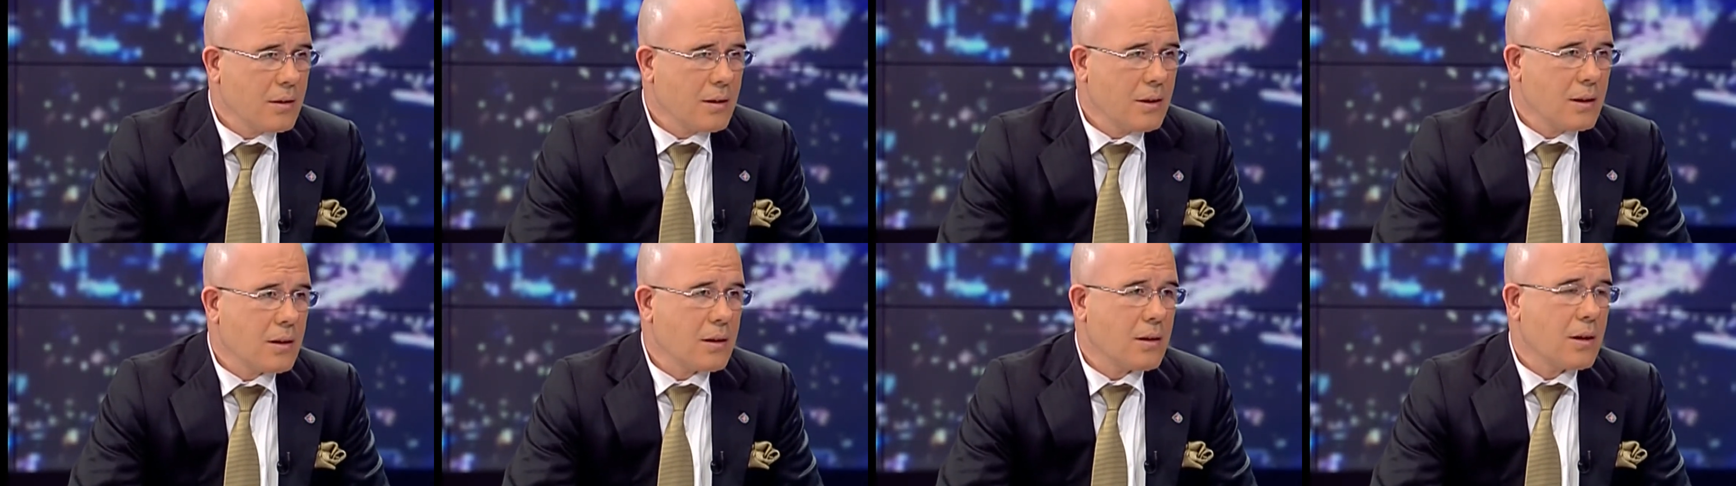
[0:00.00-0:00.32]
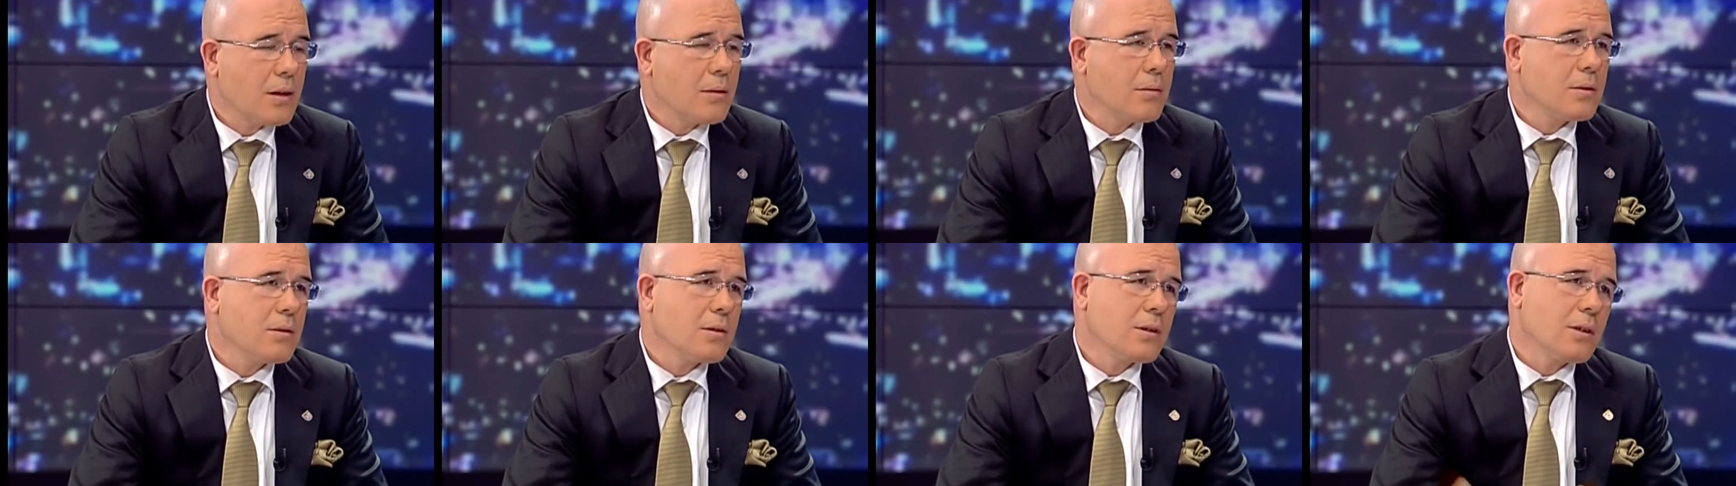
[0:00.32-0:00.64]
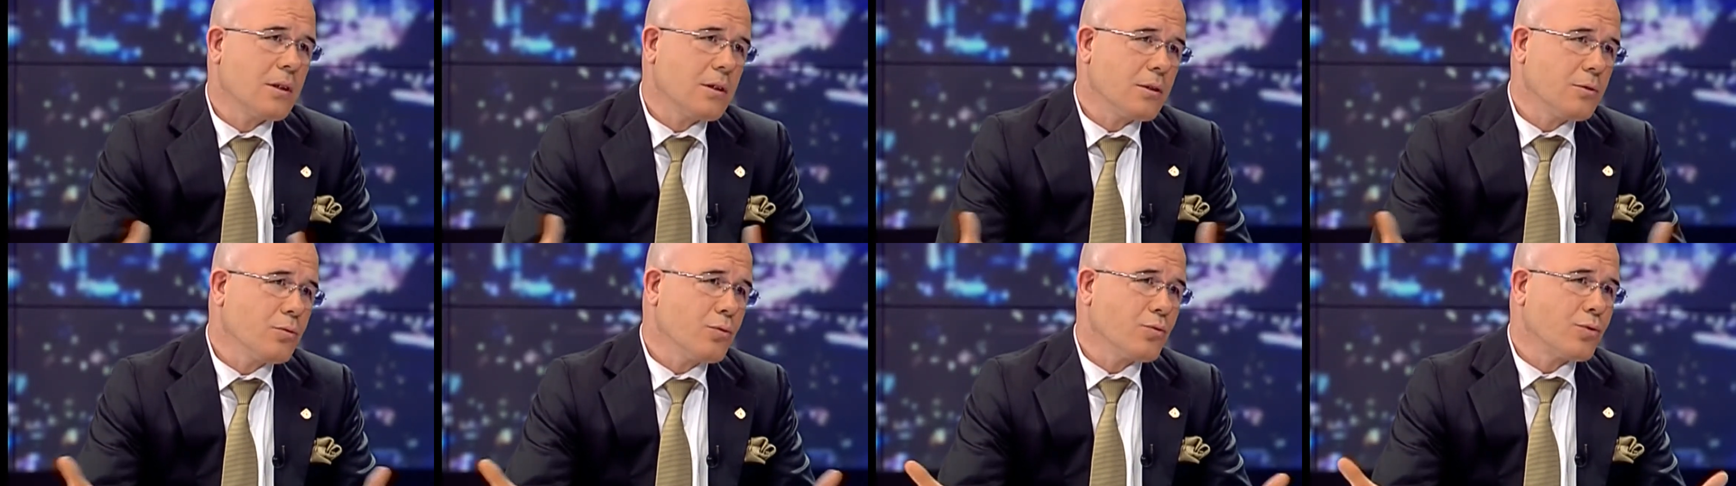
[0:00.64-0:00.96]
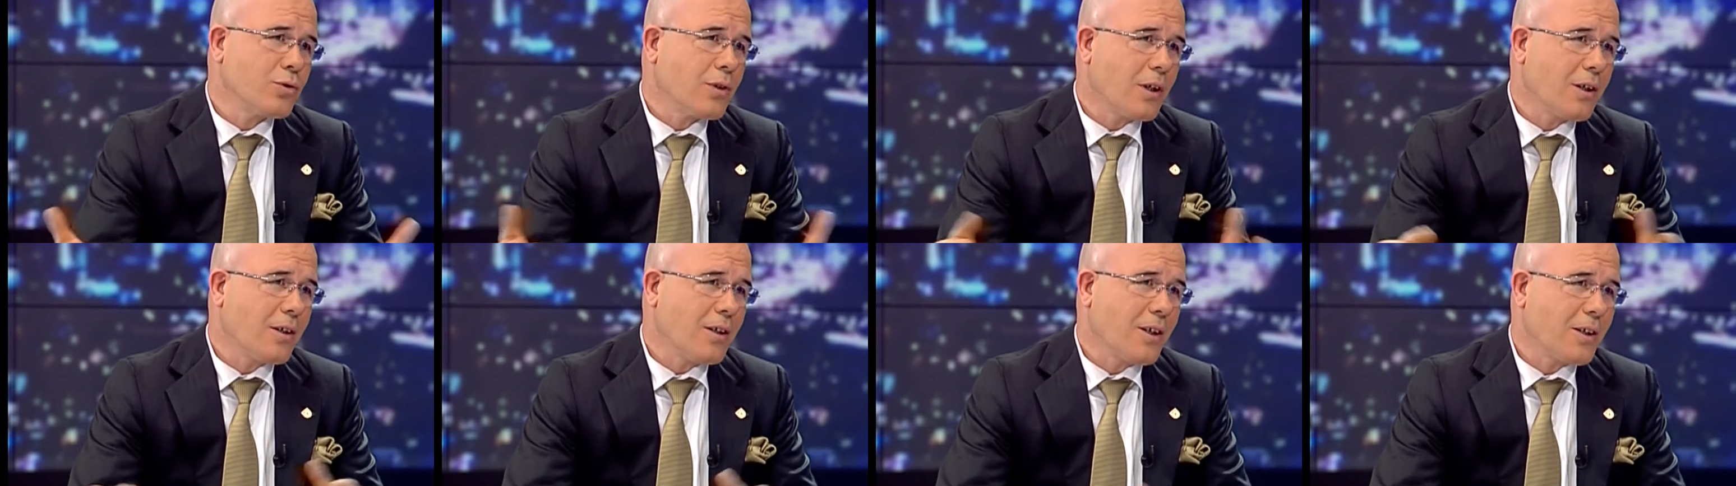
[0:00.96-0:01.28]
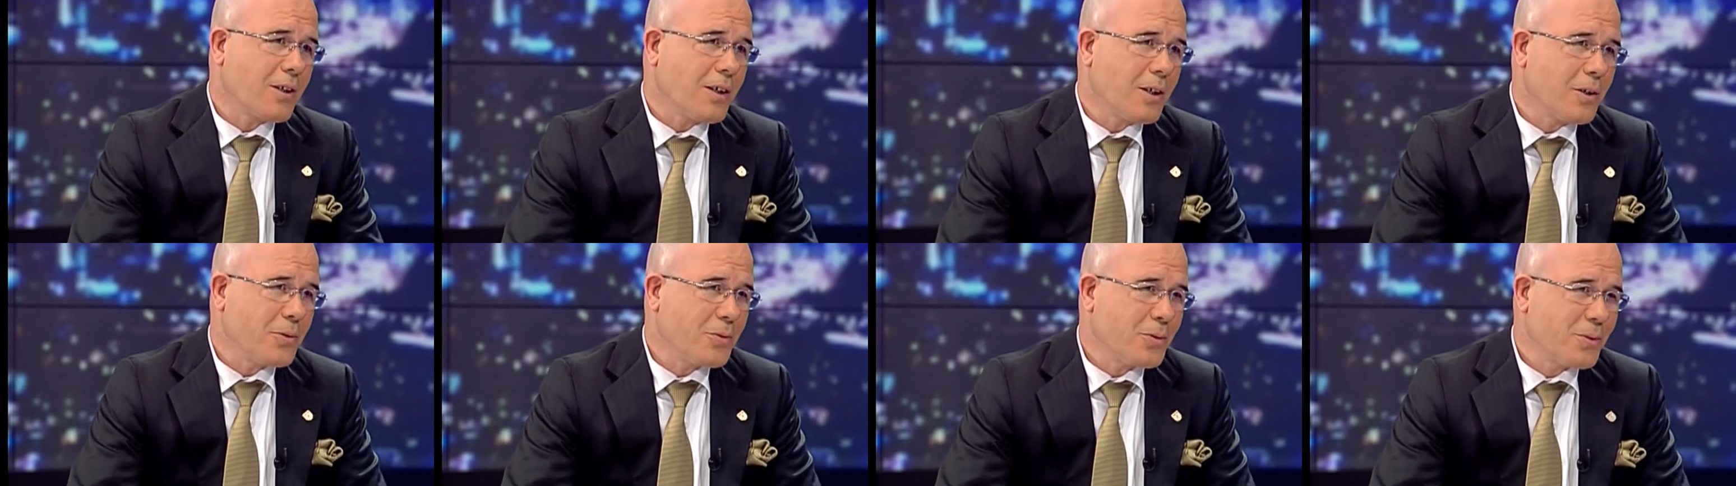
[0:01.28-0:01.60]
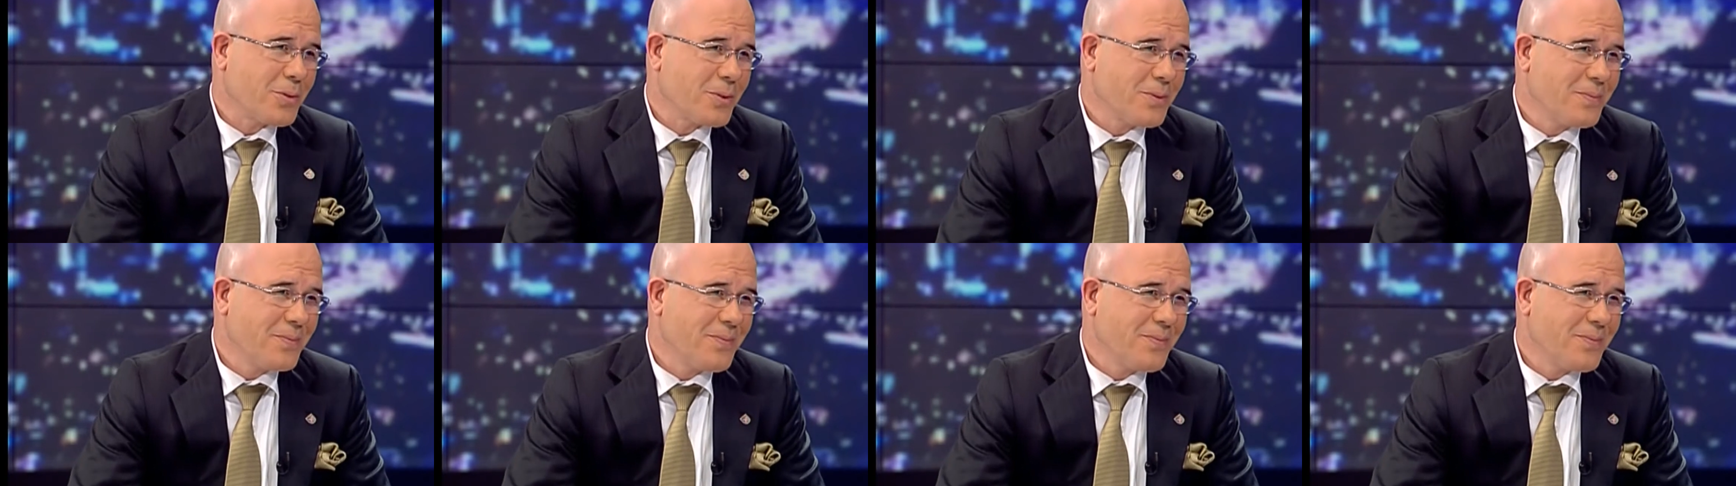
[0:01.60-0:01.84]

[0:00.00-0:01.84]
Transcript: geri de gerisi ustalığa kalıyor.